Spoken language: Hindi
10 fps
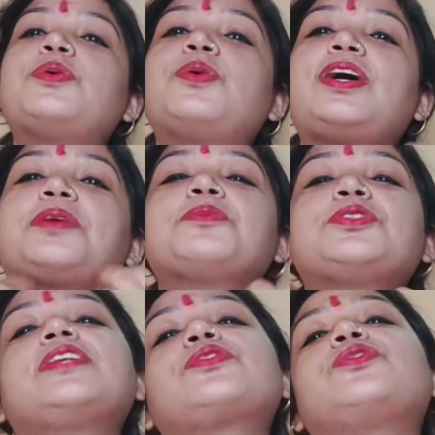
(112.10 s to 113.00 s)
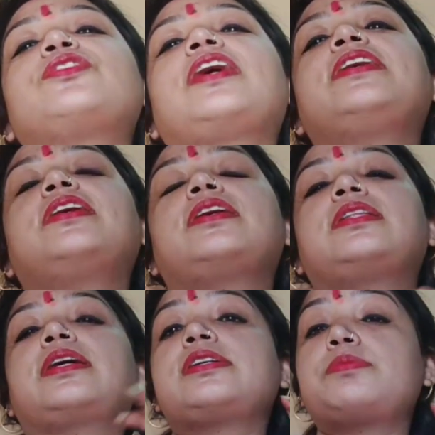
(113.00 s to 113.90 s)
खोला कि मुझे इसको ट्राई करना
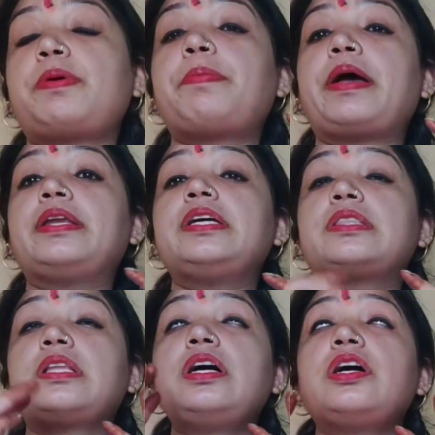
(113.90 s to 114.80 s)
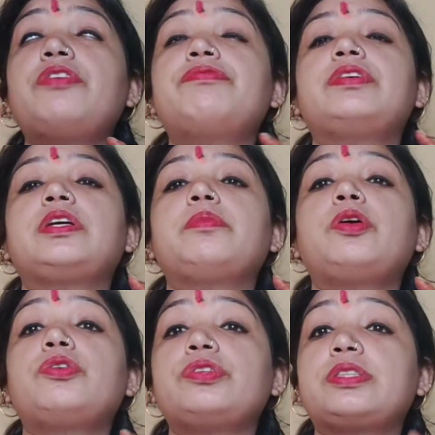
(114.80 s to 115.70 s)
था गाइस मैं पहनी इतना
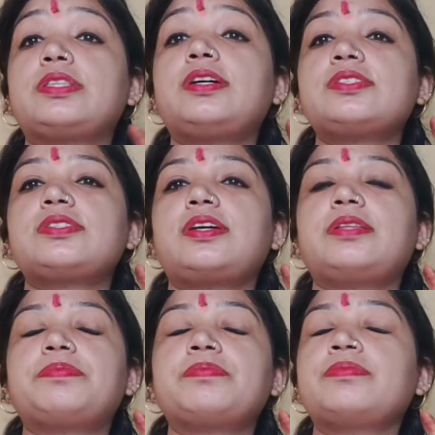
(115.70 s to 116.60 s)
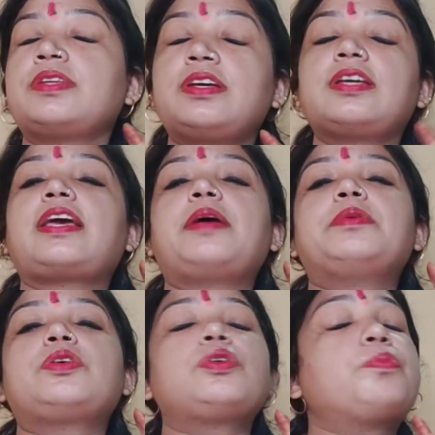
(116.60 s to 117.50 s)
कंफर्टेबल और इतना अच्छा क्या है
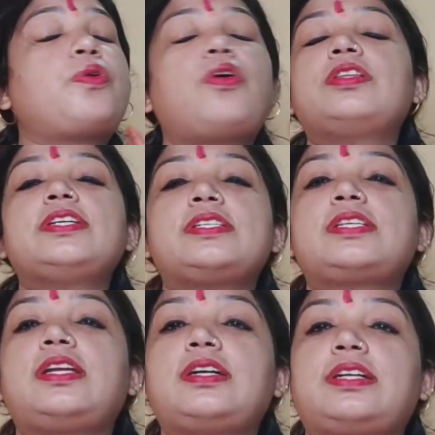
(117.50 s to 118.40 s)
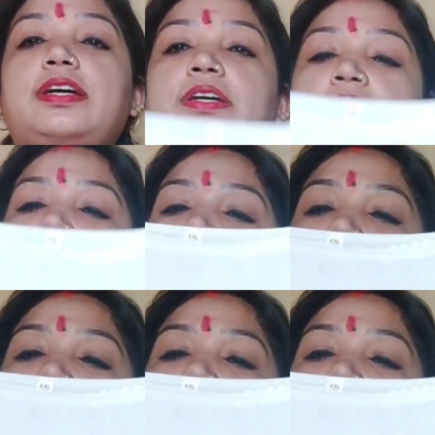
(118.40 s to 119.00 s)
बताऊँ बहुत ही अच्छा लग रहा है